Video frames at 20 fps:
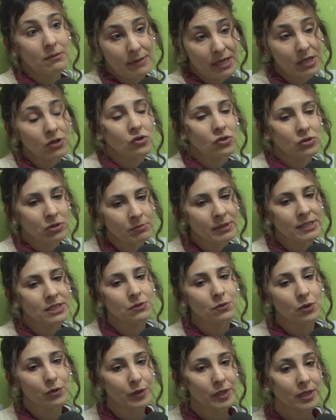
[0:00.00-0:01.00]
el marco
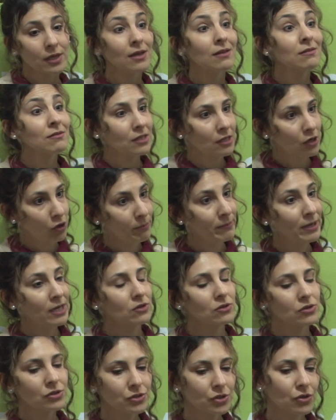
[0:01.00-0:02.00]
normativo vigente y los
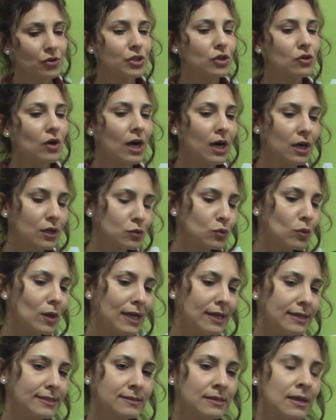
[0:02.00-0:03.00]
marcos teóricos
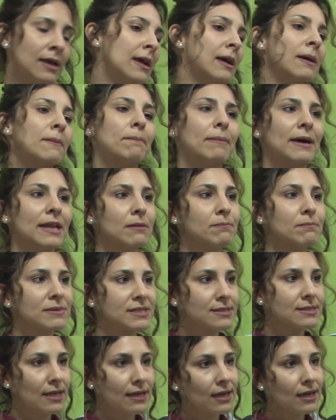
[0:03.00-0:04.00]
actuales, para
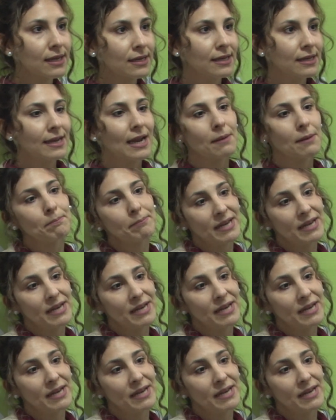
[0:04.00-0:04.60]
empezar a generar